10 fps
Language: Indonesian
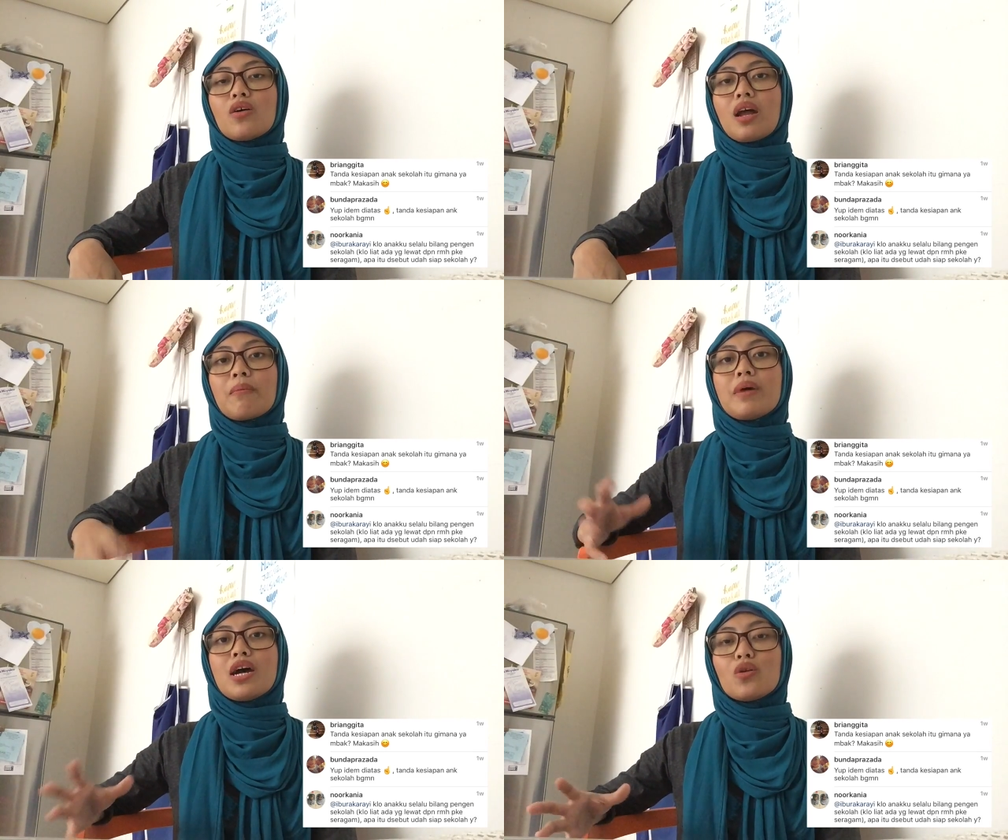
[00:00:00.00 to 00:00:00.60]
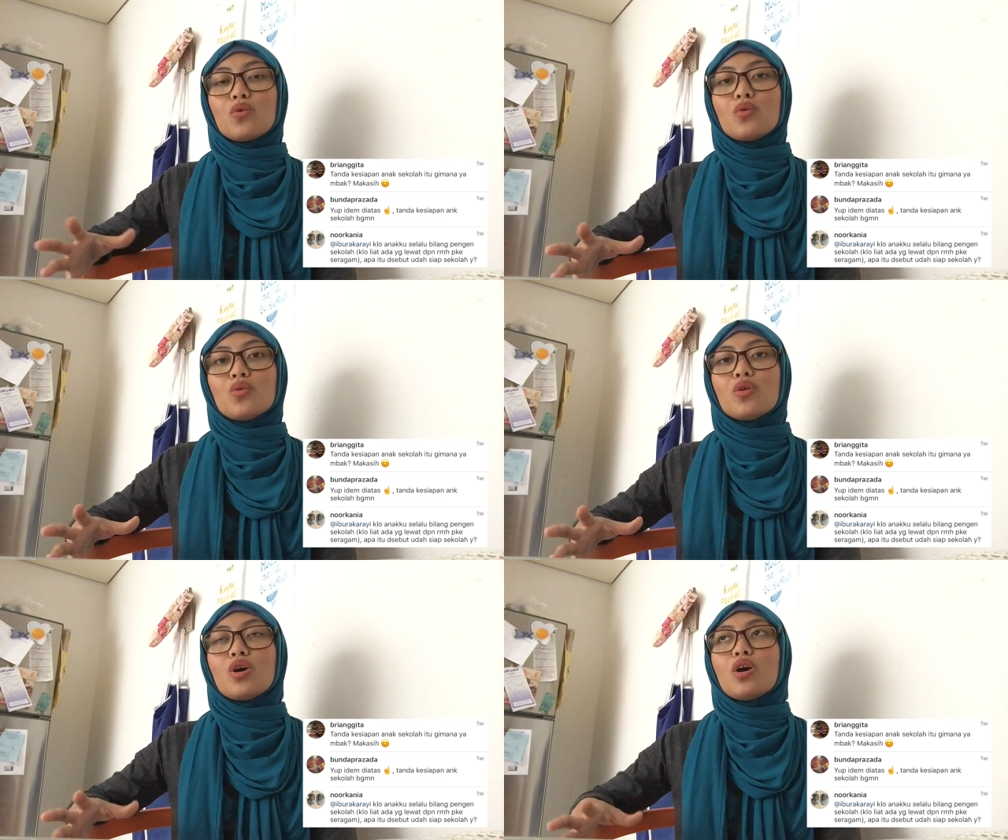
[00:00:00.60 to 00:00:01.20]
orang
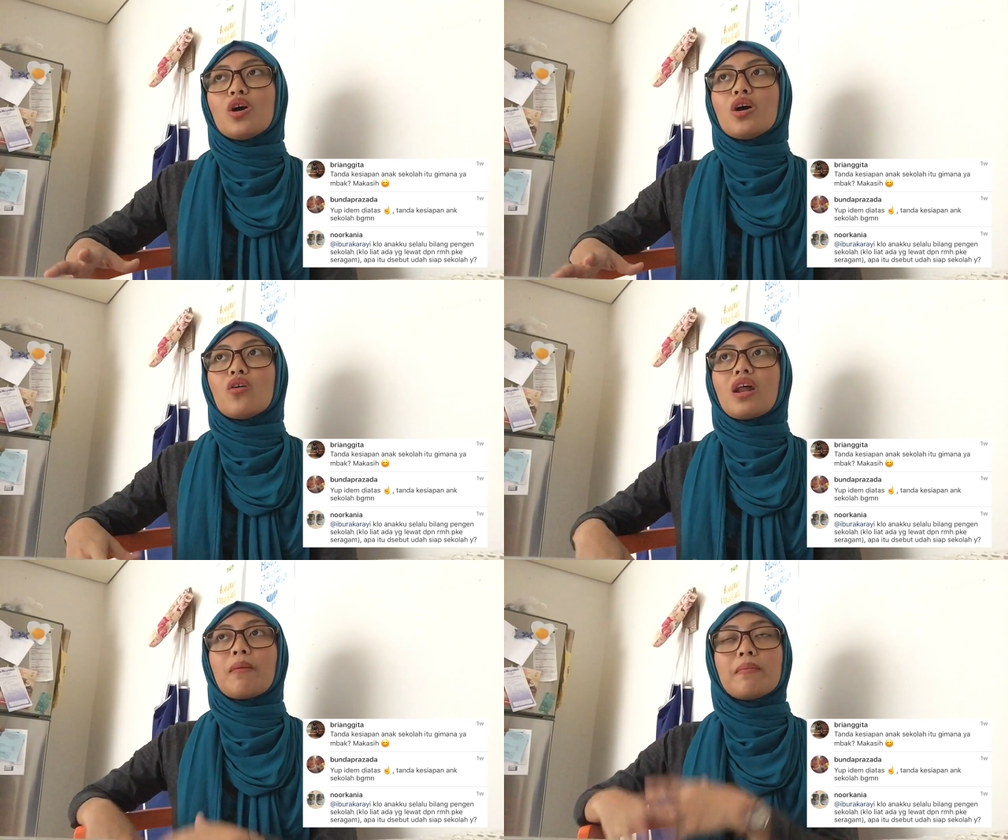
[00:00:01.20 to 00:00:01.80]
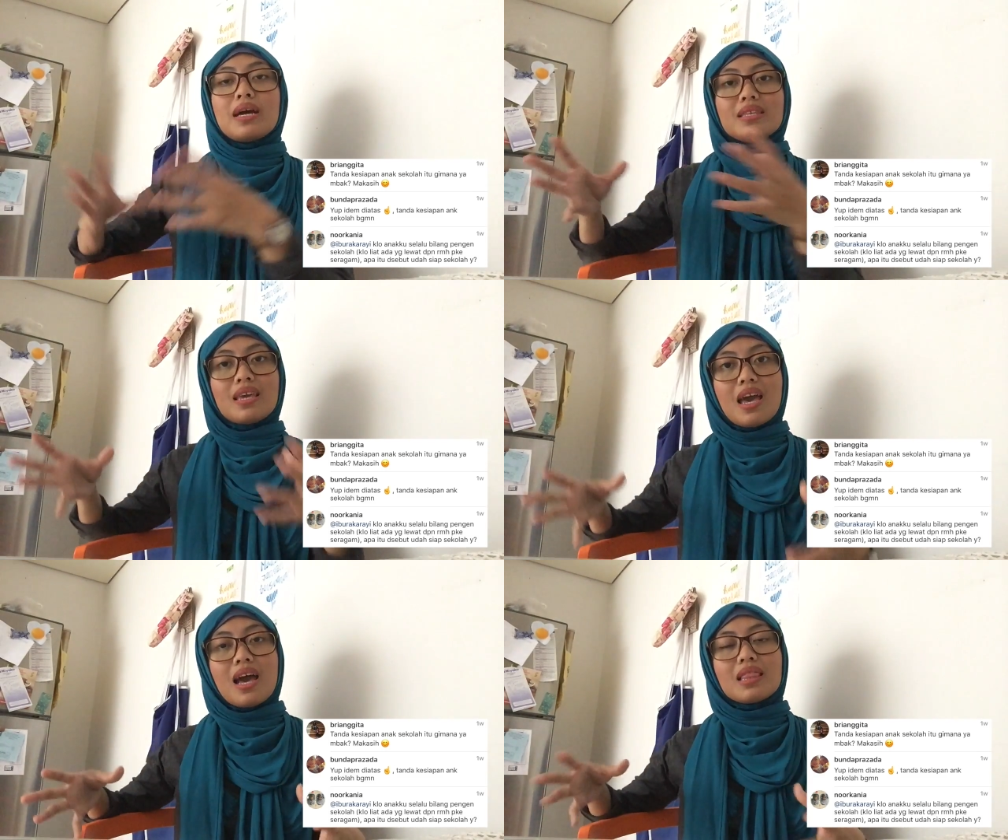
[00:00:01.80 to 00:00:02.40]
baru, orang
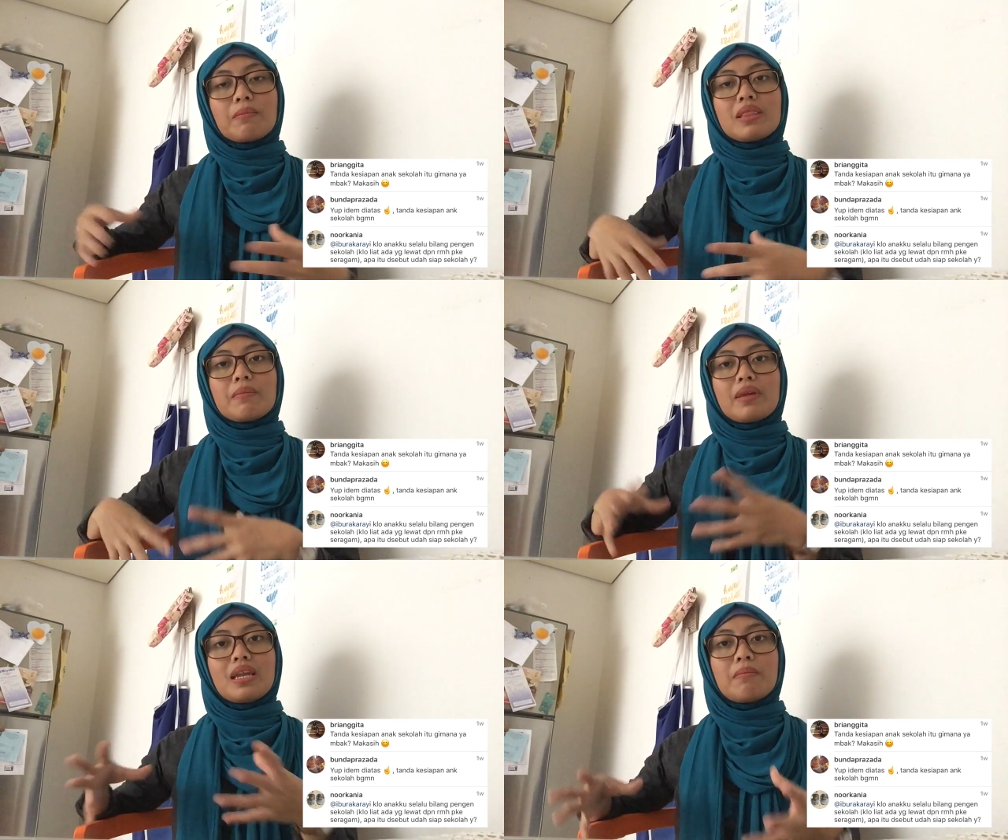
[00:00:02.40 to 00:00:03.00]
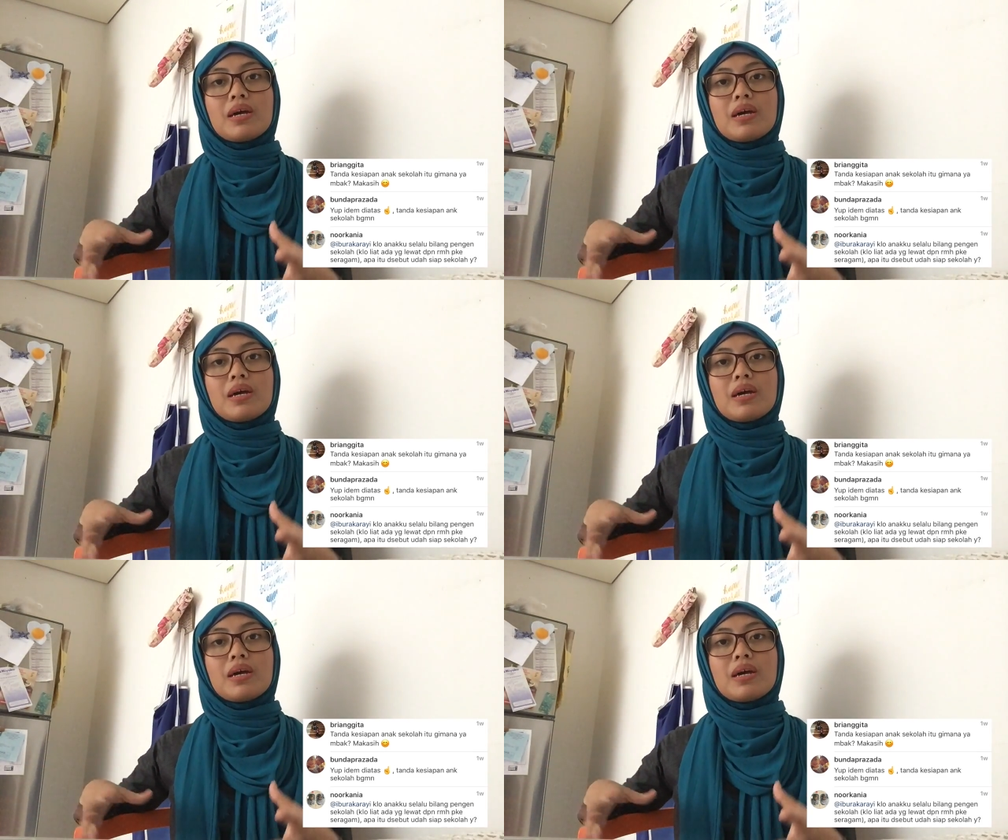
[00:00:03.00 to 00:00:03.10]
banyak, teman-teman yang